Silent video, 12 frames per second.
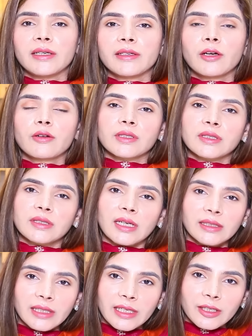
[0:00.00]
अंडा और उसके
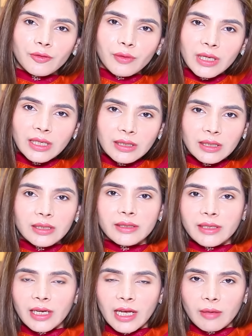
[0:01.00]
साथ एक ग्रीन
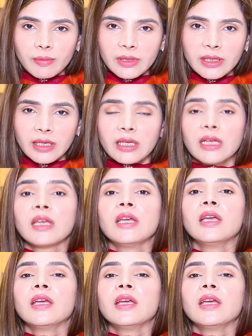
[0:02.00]
कलर का एप्पल लेंगे